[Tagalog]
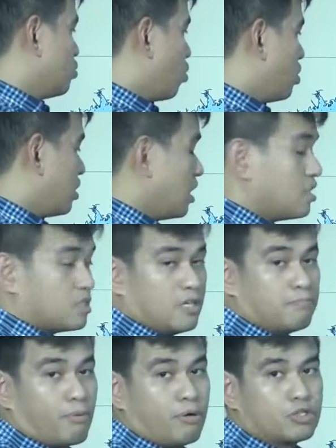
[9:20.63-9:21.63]

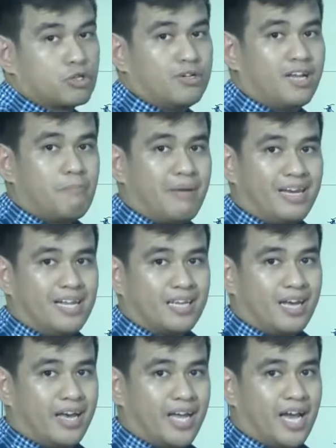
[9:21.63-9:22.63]
northeastern portion ng Bayan ng
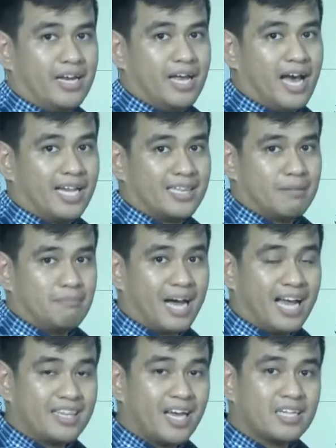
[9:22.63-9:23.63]
Cagayan. At
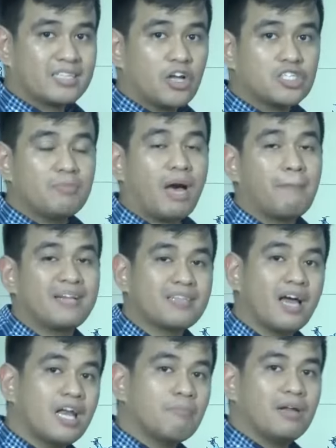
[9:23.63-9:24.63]
maghanda rin tayo sa mga banta
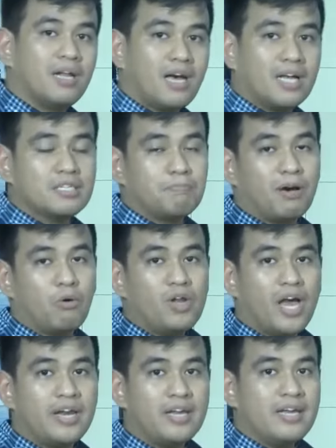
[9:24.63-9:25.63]
ng malalakas sa
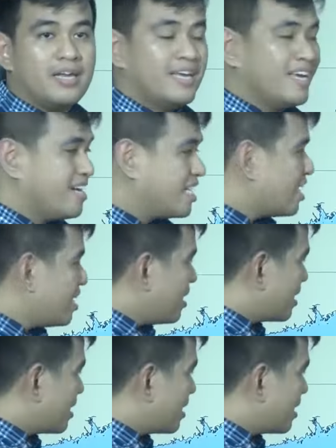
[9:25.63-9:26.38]
pag-ulan na dala ng